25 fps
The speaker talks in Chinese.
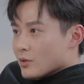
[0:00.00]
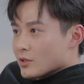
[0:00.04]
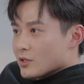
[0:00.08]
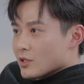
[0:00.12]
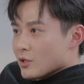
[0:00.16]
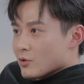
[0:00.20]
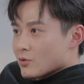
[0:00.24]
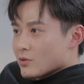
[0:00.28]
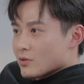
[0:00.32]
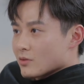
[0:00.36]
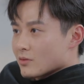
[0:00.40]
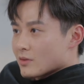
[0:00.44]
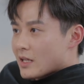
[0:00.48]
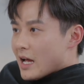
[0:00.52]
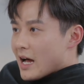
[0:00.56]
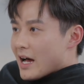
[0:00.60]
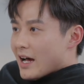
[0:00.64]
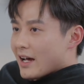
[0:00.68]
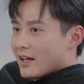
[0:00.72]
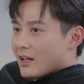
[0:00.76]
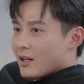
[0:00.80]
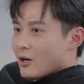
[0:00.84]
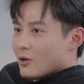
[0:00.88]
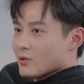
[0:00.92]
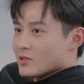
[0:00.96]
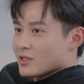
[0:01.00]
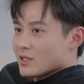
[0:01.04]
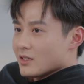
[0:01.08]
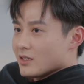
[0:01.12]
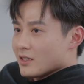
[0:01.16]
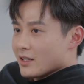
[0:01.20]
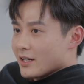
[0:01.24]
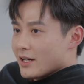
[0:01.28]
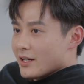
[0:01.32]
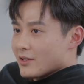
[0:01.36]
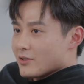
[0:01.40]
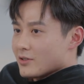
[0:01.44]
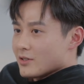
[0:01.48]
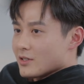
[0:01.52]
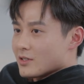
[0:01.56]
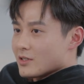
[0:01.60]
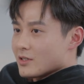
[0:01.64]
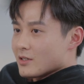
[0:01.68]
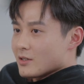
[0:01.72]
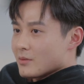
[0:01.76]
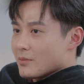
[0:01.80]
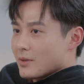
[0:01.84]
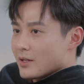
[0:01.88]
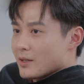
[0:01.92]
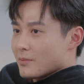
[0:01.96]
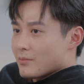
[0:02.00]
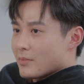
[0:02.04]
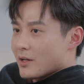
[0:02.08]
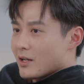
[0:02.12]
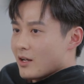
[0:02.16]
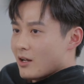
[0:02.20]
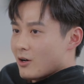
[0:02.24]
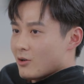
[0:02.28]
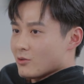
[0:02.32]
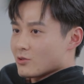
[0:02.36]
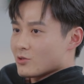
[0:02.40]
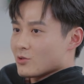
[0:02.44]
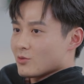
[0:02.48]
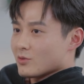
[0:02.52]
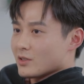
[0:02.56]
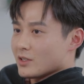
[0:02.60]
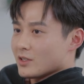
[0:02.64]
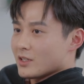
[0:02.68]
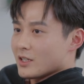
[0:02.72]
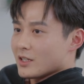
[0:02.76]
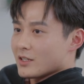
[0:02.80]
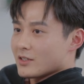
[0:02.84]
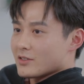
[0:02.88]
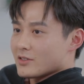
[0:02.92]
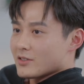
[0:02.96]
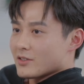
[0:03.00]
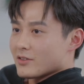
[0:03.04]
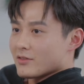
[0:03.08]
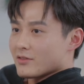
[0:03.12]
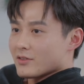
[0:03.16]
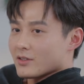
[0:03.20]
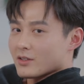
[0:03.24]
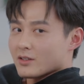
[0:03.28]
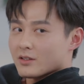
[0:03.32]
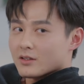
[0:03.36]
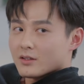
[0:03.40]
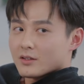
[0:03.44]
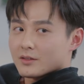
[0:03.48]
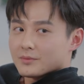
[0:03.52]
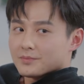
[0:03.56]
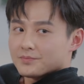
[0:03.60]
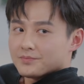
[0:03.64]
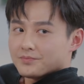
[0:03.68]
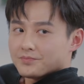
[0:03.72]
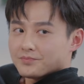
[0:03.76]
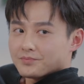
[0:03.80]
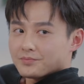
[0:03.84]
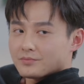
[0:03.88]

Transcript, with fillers: 我们有种大海捞针的感觉，真的被被捞中了那根针，真的。